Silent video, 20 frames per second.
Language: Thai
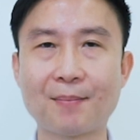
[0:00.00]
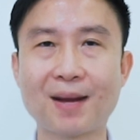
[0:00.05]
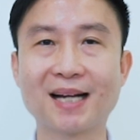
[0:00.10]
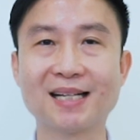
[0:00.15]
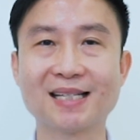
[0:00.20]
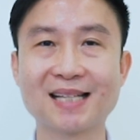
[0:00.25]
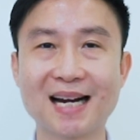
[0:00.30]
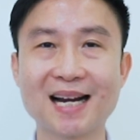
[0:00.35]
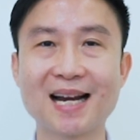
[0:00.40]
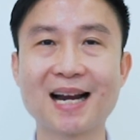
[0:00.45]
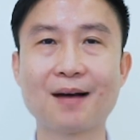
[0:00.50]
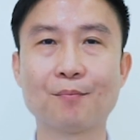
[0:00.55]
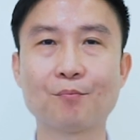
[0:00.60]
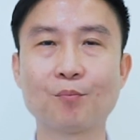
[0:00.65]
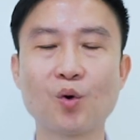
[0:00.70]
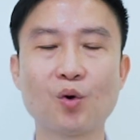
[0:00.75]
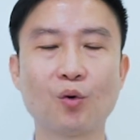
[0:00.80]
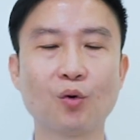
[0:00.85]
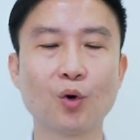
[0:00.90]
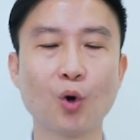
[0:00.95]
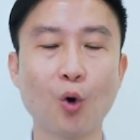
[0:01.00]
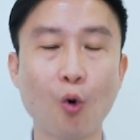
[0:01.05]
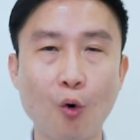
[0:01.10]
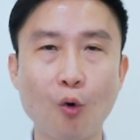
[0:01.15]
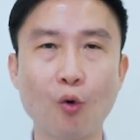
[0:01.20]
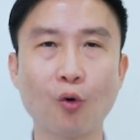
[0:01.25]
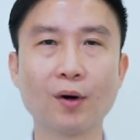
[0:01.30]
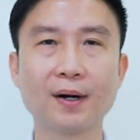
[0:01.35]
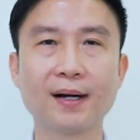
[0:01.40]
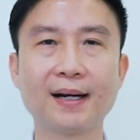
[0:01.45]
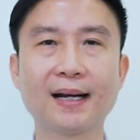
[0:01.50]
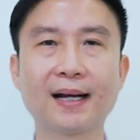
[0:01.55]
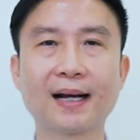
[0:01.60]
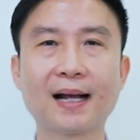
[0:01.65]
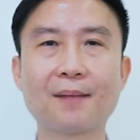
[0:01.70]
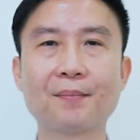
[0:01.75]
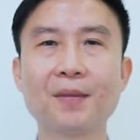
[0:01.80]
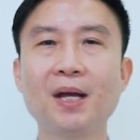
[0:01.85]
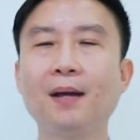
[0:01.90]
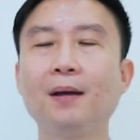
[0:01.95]
บันชั้นนำของโลกนะค
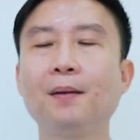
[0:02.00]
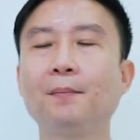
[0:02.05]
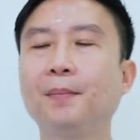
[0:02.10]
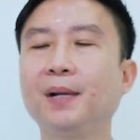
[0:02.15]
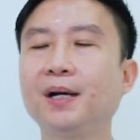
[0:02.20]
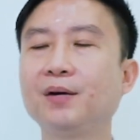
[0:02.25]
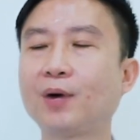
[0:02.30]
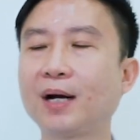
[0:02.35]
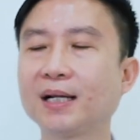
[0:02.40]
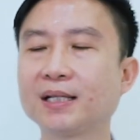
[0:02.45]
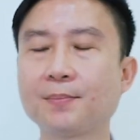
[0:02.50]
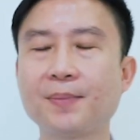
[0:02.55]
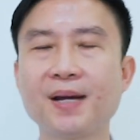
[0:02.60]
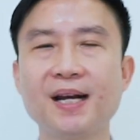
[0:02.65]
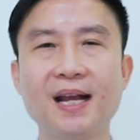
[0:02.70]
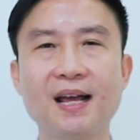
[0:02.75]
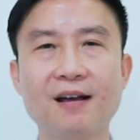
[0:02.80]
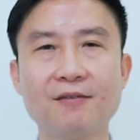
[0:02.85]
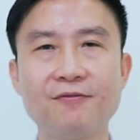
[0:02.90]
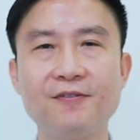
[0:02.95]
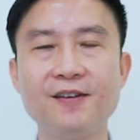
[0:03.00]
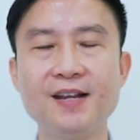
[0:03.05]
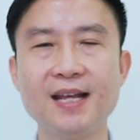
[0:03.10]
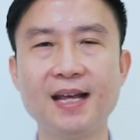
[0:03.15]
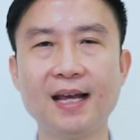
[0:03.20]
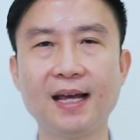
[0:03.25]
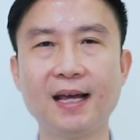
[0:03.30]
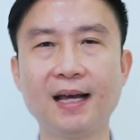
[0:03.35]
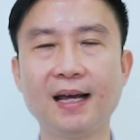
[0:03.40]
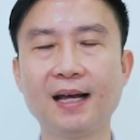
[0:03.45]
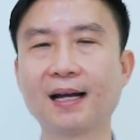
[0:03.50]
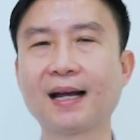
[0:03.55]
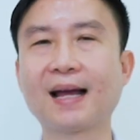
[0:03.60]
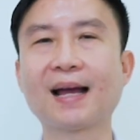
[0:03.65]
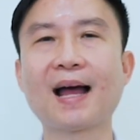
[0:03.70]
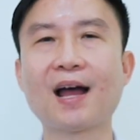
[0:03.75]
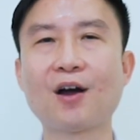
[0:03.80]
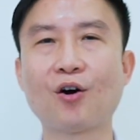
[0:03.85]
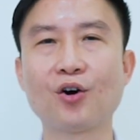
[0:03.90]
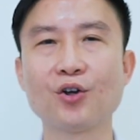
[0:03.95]
รับไม่ว่าจะเป็น FDA ค
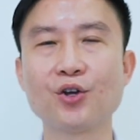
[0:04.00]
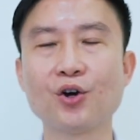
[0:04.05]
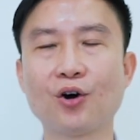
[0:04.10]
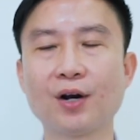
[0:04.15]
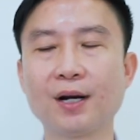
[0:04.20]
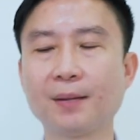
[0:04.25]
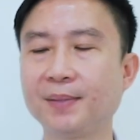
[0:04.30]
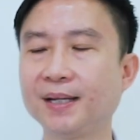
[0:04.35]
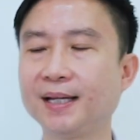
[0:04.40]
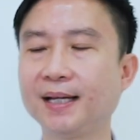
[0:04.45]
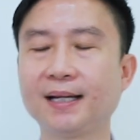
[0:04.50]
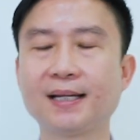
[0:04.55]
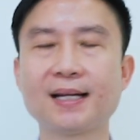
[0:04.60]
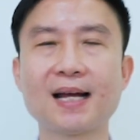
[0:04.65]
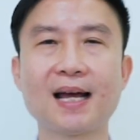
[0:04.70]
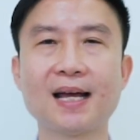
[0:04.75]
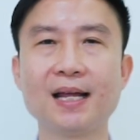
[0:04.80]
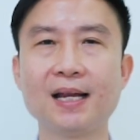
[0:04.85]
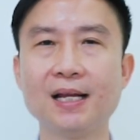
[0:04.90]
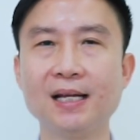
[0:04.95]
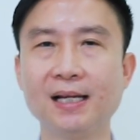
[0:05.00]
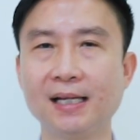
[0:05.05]
ล้ายๆออยในประเทศไทย